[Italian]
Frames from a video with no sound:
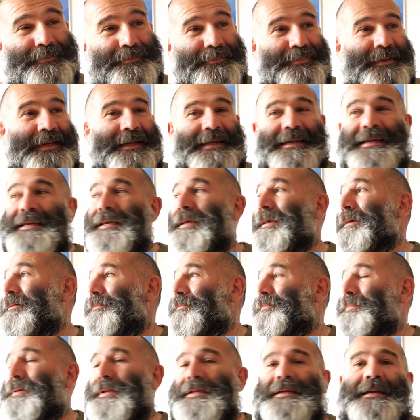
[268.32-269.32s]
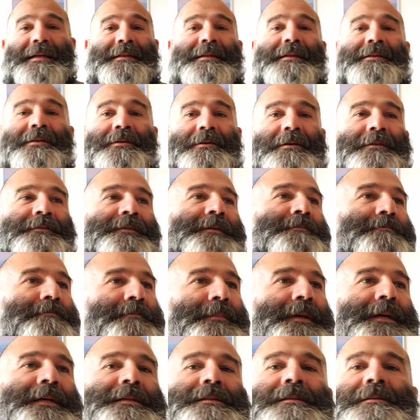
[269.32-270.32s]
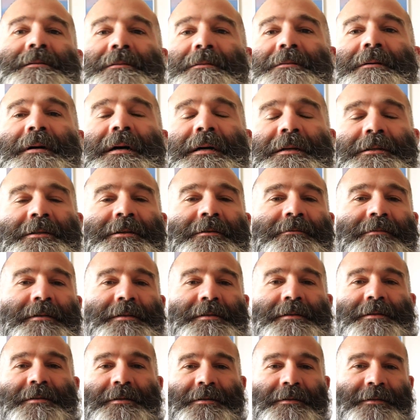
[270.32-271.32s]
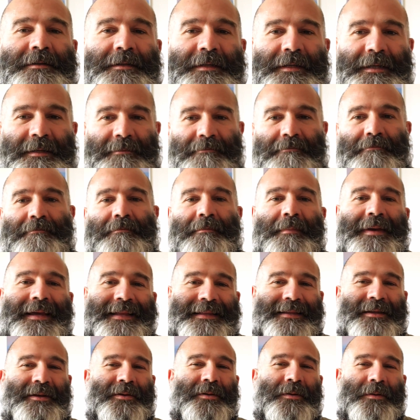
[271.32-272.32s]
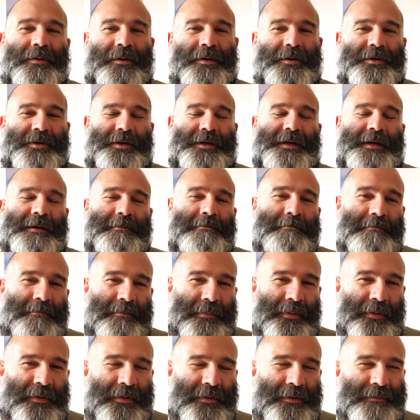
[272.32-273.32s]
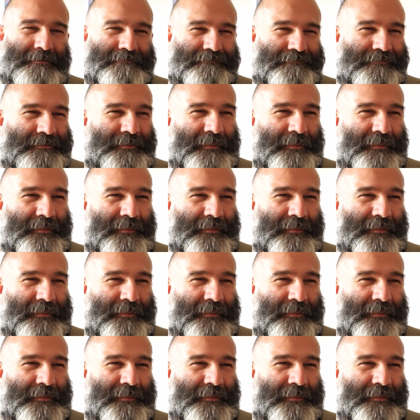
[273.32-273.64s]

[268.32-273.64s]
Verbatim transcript: perché? Perché ti trovi in mezzo a situazioni meteorologiche un po'